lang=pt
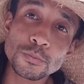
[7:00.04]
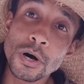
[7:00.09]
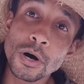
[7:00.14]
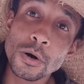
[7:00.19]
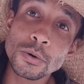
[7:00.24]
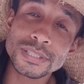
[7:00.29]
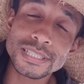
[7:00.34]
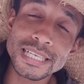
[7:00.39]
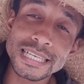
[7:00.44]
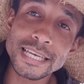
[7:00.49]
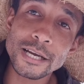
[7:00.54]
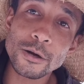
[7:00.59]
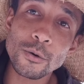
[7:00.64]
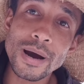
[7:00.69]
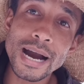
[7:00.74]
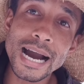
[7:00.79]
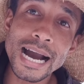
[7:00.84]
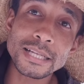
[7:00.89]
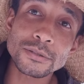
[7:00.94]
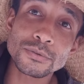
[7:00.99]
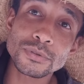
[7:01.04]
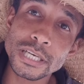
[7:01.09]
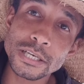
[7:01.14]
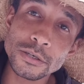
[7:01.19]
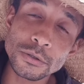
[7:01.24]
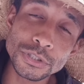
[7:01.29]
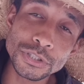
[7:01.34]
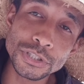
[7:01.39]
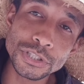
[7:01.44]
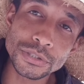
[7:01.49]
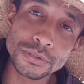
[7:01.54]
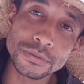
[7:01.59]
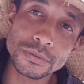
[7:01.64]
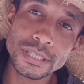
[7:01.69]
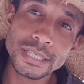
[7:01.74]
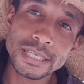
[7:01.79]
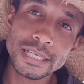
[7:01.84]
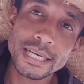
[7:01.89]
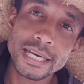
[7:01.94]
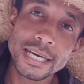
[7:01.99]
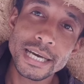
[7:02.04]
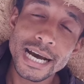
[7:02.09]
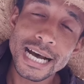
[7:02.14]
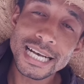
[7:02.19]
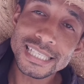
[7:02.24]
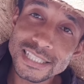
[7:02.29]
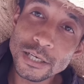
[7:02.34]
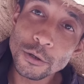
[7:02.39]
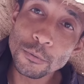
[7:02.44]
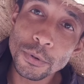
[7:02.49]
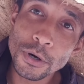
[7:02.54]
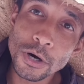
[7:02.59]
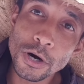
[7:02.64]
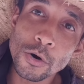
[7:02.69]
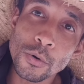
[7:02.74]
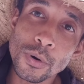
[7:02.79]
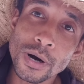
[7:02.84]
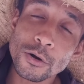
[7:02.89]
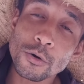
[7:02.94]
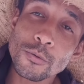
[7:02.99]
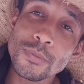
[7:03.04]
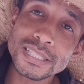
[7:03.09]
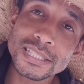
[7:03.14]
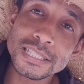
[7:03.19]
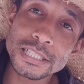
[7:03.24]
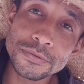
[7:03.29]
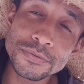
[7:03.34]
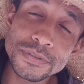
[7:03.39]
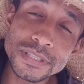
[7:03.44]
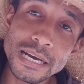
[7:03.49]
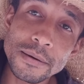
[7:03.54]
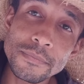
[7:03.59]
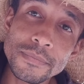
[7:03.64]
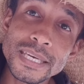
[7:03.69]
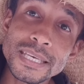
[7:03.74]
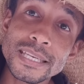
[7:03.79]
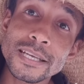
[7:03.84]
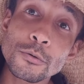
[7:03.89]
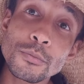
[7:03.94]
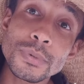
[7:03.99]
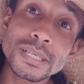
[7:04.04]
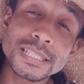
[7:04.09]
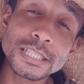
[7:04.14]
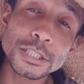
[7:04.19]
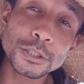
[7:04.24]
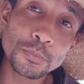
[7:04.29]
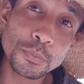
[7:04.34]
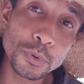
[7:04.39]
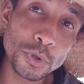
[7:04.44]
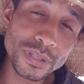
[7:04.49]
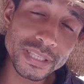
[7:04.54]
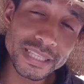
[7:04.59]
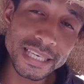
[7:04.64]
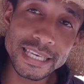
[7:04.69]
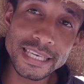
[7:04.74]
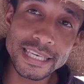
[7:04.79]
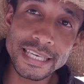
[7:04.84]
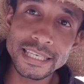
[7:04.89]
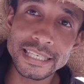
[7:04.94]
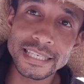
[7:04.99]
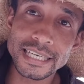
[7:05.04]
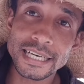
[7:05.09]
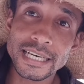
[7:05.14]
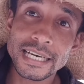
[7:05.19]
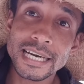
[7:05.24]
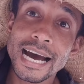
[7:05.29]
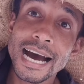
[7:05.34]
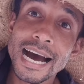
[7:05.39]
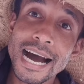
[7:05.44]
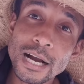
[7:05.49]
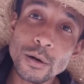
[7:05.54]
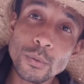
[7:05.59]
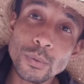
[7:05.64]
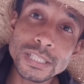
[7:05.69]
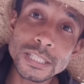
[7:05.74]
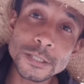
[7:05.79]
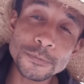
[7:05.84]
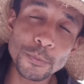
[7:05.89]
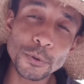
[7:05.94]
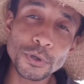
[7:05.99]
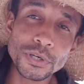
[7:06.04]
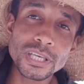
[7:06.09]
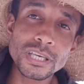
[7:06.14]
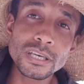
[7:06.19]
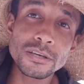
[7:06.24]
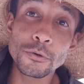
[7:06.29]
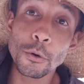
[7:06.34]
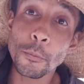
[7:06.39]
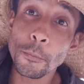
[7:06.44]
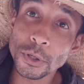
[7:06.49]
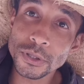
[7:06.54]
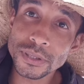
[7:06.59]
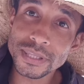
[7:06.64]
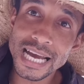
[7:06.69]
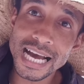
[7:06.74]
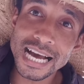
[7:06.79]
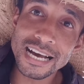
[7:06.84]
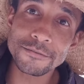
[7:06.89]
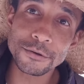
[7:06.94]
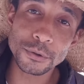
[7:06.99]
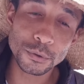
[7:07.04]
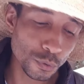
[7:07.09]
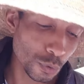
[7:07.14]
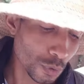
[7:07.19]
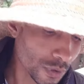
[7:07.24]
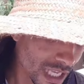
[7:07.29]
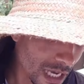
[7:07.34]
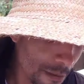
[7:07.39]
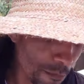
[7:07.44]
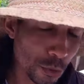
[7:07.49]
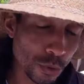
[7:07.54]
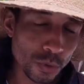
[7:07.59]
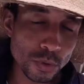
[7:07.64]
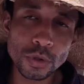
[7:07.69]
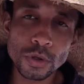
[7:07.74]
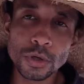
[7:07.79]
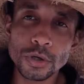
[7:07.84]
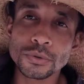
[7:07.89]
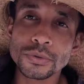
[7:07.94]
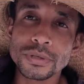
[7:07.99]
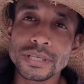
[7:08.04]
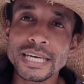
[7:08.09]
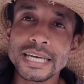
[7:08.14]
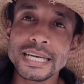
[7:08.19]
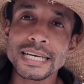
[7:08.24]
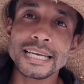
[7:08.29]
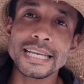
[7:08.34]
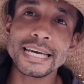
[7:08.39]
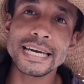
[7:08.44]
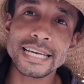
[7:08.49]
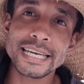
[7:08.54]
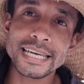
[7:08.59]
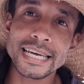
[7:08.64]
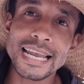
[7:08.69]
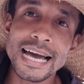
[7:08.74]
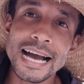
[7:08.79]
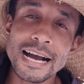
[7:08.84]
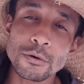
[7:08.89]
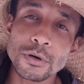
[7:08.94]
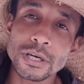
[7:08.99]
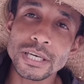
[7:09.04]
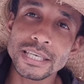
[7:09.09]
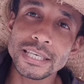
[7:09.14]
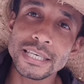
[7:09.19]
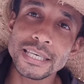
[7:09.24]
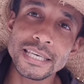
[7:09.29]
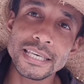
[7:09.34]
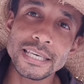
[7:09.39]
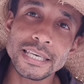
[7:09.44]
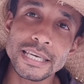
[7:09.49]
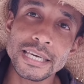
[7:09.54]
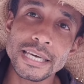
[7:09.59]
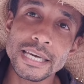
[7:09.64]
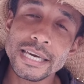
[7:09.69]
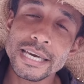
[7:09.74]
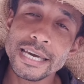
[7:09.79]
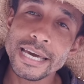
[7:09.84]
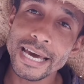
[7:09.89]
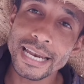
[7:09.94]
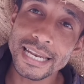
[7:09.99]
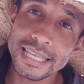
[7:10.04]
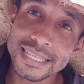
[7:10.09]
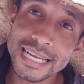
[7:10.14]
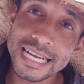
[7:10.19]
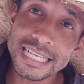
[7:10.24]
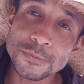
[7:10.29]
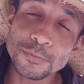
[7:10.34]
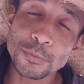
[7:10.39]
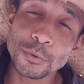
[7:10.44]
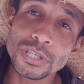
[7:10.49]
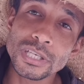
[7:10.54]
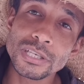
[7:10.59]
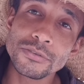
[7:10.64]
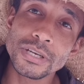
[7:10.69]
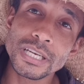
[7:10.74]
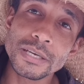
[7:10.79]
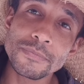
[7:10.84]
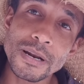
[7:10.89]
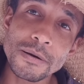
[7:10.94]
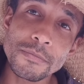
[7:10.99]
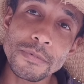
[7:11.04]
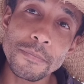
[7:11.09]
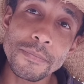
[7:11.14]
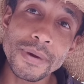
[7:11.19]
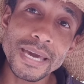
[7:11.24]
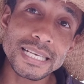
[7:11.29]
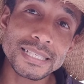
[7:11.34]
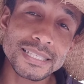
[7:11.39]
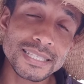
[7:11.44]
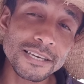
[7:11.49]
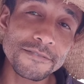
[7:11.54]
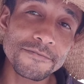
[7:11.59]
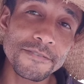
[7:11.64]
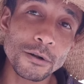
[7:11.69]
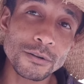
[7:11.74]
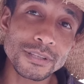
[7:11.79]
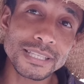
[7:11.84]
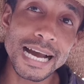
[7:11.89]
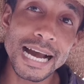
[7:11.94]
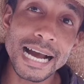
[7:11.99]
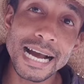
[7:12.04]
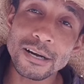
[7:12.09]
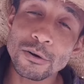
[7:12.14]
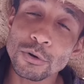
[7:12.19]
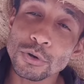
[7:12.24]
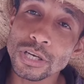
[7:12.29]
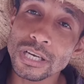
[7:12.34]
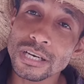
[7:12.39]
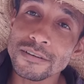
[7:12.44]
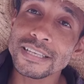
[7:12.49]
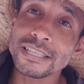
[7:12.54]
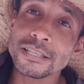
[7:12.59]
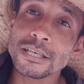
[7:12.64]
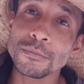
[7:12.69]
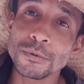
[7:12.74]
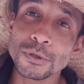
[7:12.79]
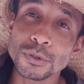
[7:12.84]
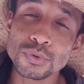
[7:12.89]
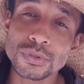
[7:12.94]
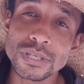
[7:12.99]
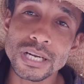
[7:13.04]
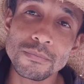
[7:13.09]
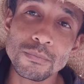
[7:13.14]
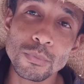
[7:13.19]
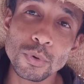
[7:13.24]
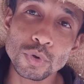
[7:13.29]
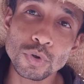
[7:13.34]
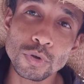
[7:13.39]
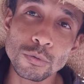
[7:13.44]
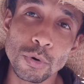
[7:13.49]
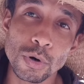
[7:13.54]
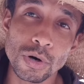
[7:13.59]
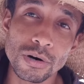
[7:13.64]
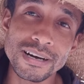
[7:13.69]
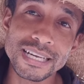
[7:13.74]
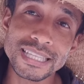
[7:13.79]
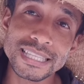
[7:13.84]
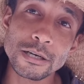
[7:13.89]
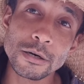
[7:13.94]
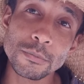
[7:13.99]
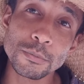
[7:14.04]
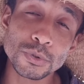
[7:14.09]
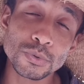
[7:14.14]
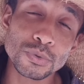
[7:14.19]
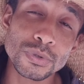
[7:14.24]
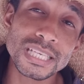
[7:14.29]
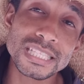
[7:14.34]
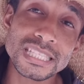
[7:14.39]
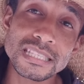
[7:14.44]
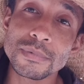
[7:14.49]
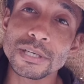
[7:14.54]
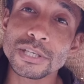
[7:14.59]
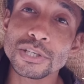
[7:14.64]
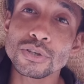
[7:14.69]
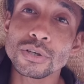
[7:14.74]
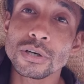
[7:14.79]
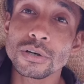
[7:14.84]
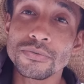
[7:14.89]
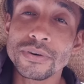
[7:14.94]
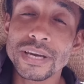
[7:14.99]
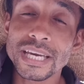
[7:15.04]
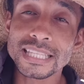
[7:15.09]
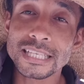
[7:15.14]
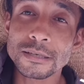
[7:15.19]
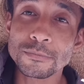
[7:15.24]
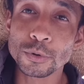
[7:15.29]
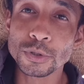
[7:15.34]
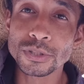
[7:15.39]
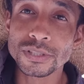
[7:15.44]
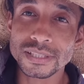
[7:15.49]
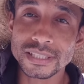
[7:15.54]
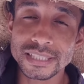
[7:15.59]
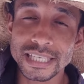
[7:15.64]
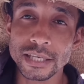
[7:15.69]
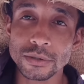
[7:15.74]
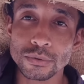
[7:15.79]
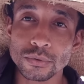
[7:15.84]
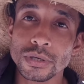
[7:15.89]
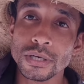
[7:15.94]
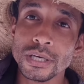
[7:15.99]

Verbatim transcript: bons, adequados, o que, que eu digo? Ração boa, com bastante vitamina, com bastante proteína, água disponível, potável, o tempo todo, né, galera? Aquela água que ela tá disponível ali para beber sem faltar. A codorna vai ter uma postura muito boa, vai ter uma postura acima de 90%.